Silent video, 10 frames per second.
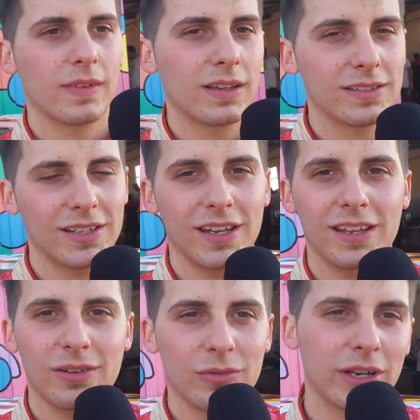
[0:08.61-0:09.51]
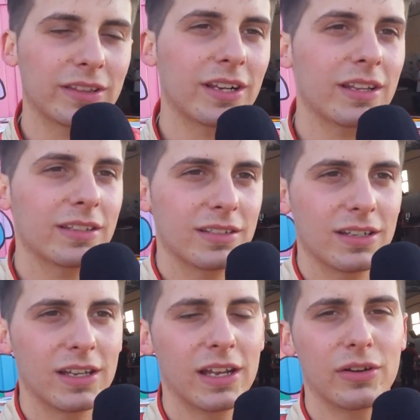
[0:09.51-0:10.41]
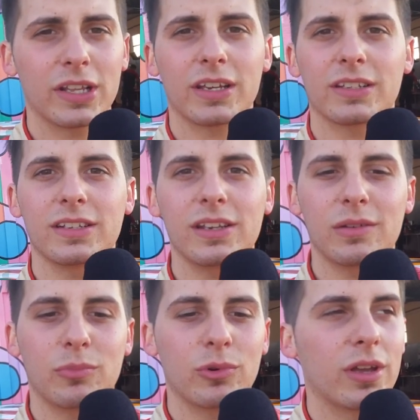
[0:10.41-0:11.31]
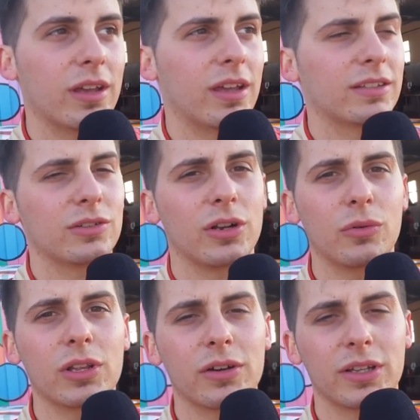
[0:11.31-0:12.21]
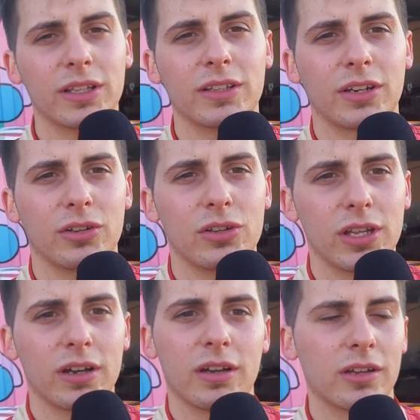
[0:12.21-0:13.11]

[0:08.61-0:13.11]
Sí, buenas tardes. Eh, la verdad que sí, pude hacer una vuelta bastante redonda.